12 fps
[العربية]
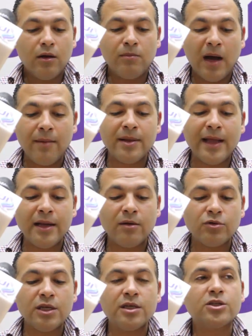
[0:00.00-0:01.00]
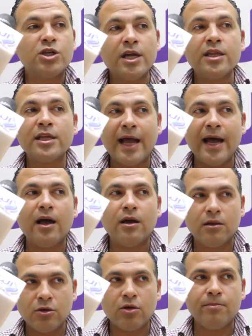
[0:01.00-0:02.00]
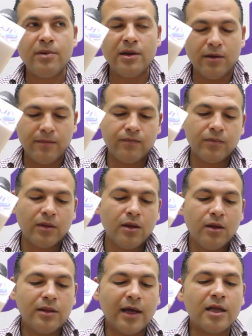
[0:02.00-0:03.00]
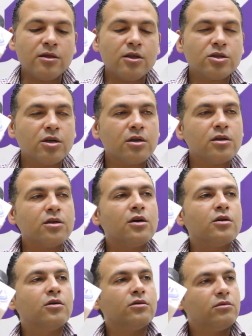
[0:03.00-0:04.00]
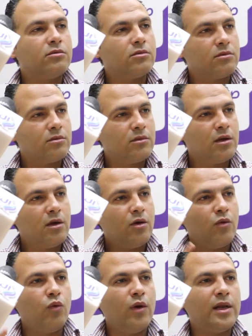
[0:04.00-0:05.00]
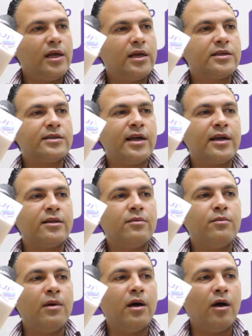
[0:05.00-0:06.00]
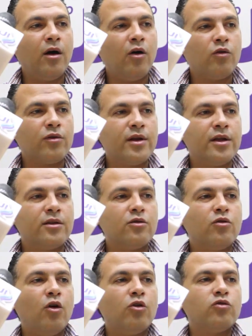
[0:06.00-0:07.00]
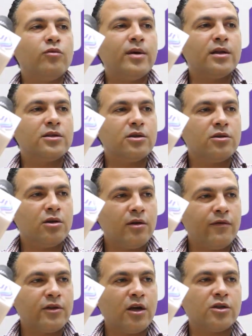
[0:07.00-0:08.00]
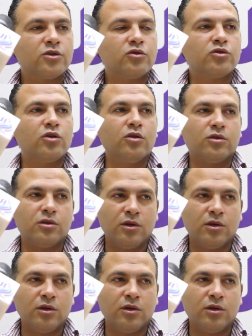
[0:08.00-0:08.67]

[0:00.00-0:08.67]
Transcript: محمد علي ابو زيد شهاده حق لربنا ده خد تذكره طيران ولا استخدم حريه ان هو عضو مجلس اداره في تخصصات